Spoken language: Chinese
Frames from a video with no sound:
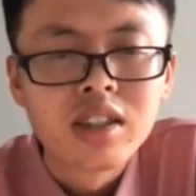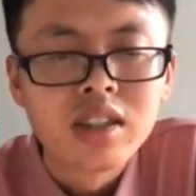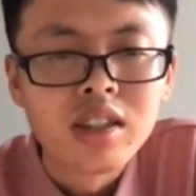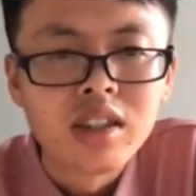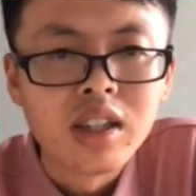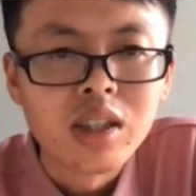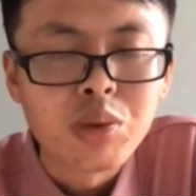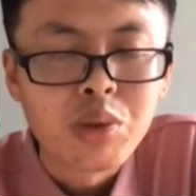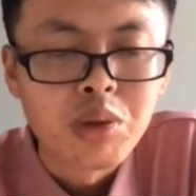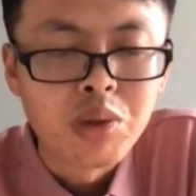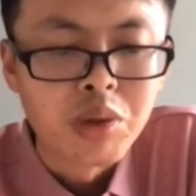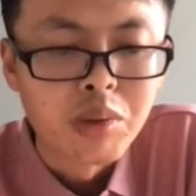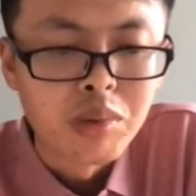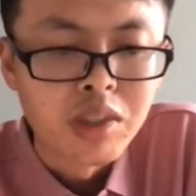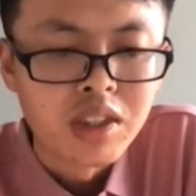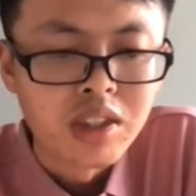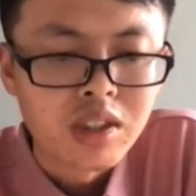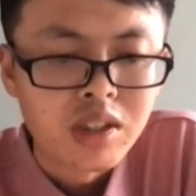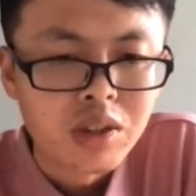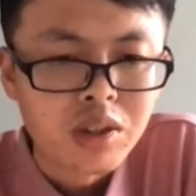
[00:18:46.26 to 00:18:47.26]
那对于我
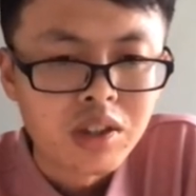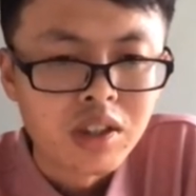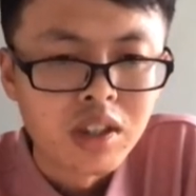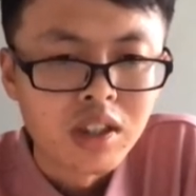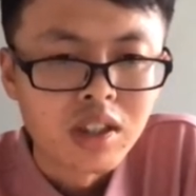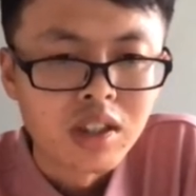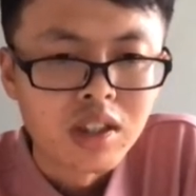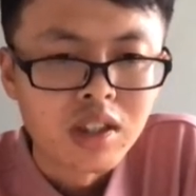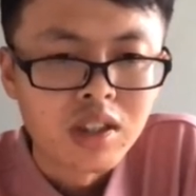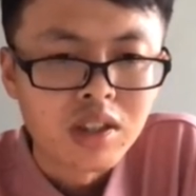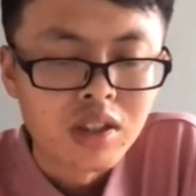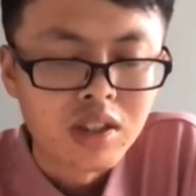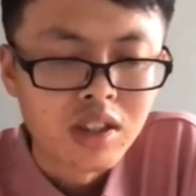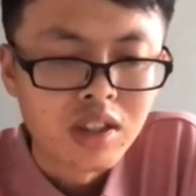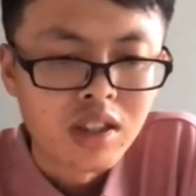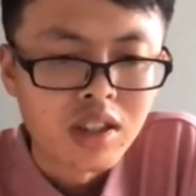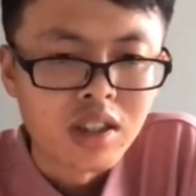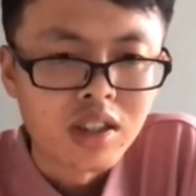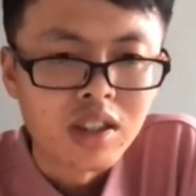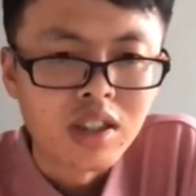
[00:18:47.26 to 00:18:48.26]
们呃真正
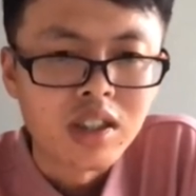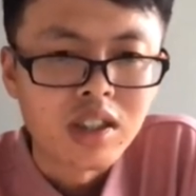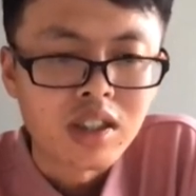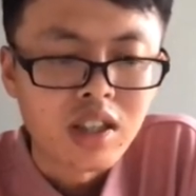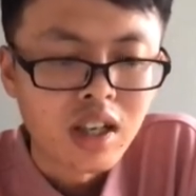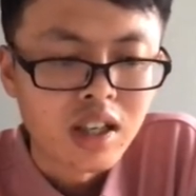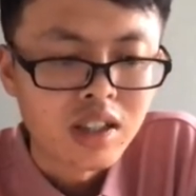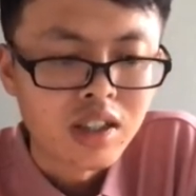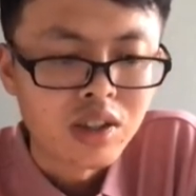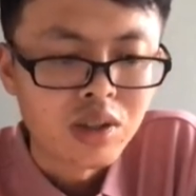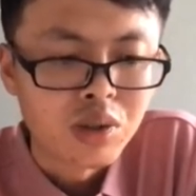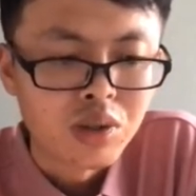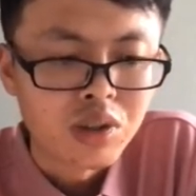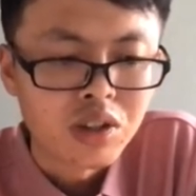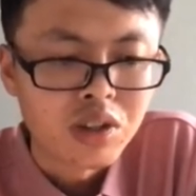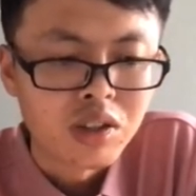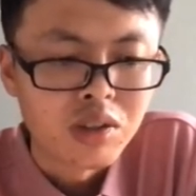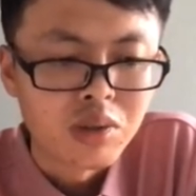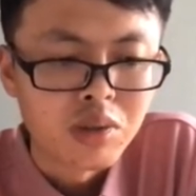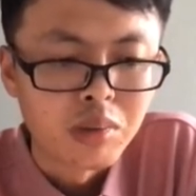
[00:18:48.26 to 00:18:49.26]
的一个场景，就
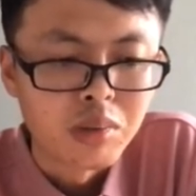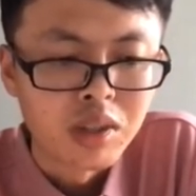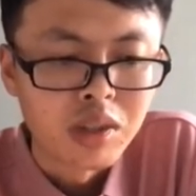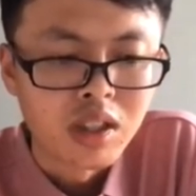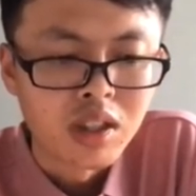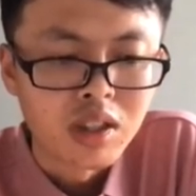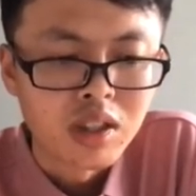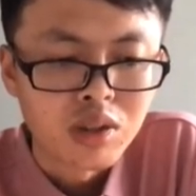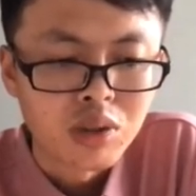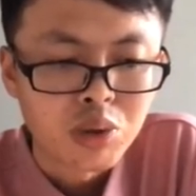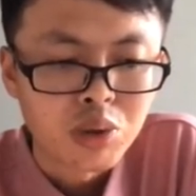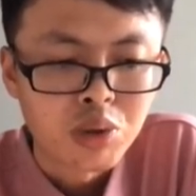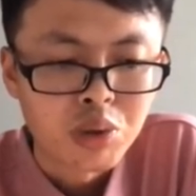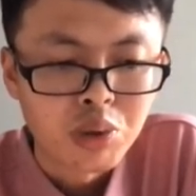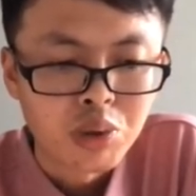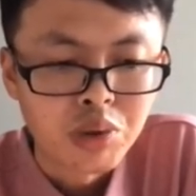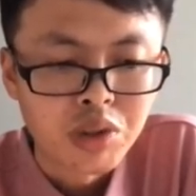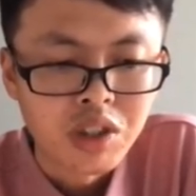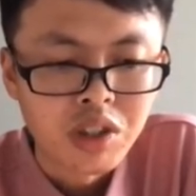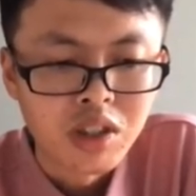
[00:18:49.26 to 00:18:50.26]
是我们的数据
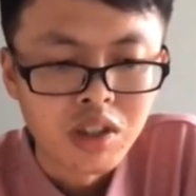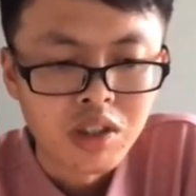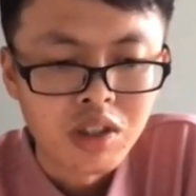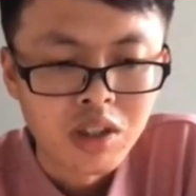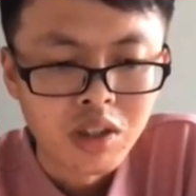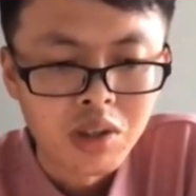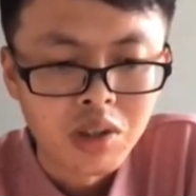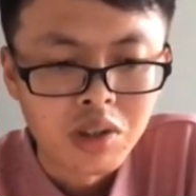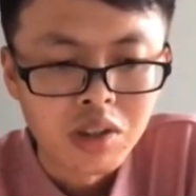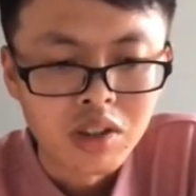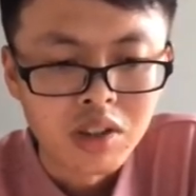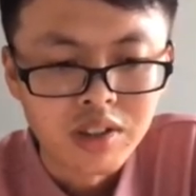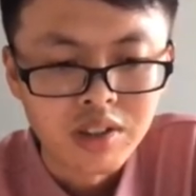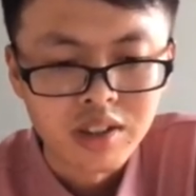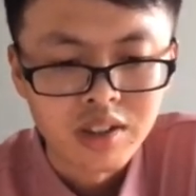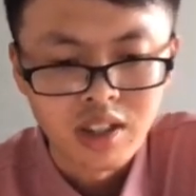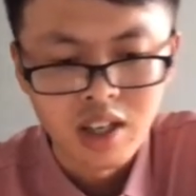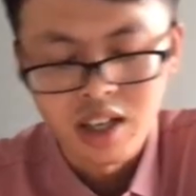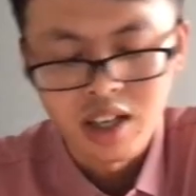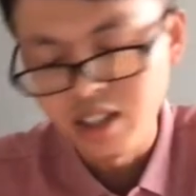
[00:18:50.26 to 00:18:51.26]
库 TDCircle
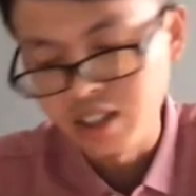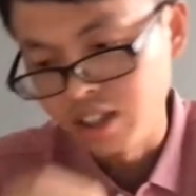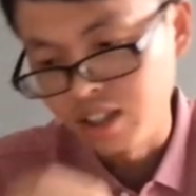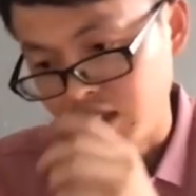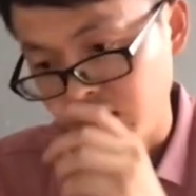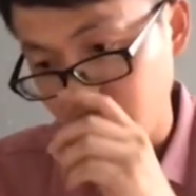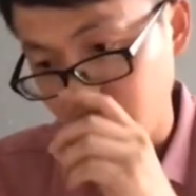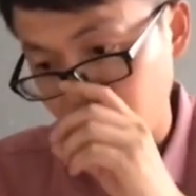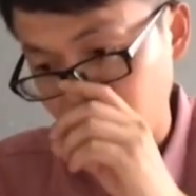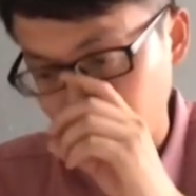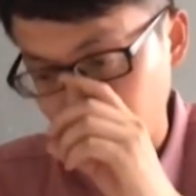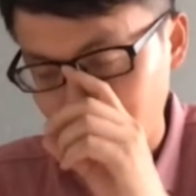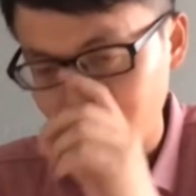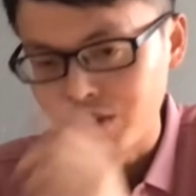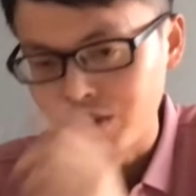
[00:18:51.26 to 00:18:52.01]
它的一个